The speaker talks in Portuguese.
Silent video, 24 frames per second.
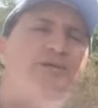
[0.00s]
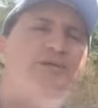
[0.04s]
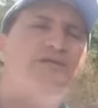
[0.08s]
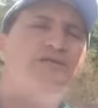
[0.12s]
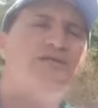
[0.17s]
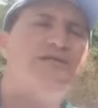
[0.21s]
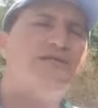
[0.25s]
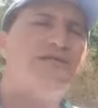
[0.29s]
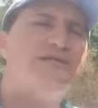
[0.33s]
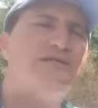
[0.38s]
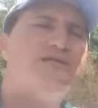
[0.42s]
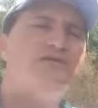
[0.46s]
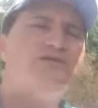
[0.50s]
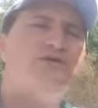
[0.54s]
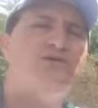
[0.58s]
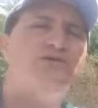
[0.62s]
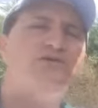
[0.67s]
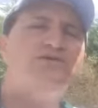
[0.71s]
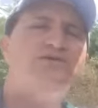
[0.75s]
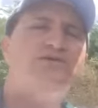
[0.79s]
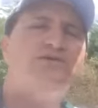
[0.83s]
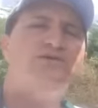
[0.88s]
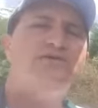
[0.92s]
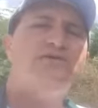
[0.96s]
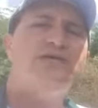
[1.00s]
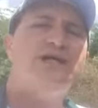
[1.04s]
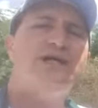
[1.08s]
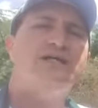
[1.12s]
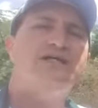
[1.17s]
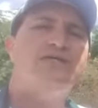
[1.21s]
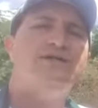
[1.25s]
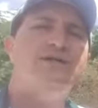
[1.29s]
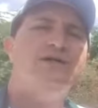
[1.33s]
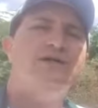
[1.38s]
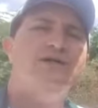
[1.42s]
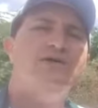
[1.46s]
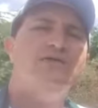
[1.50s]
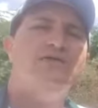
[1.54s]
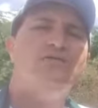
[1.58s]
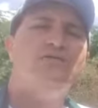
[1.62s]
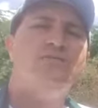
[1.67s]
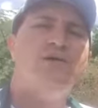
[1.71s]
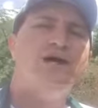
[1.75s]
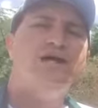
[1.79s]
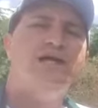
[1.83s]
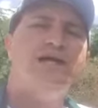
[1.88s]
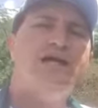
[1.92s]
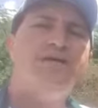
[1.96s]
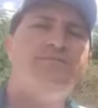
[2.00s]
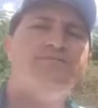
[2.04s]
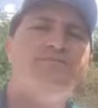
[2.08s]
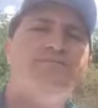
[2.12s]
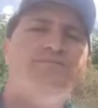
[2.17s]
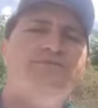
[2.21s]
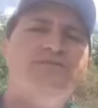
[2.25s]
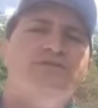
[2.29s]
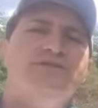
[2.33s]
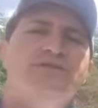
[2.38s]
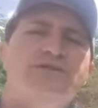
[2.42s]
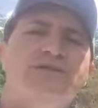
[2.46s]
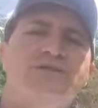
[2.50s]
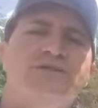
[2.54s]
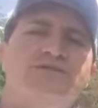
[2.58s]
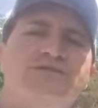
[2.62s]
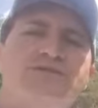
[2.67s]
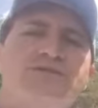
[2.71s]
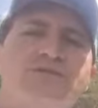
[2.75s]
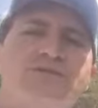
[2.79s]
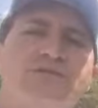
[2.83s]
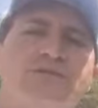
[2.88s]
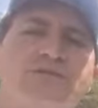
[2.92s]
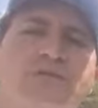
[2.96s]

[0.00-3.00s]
possa ser solucionado o mais rápido possível.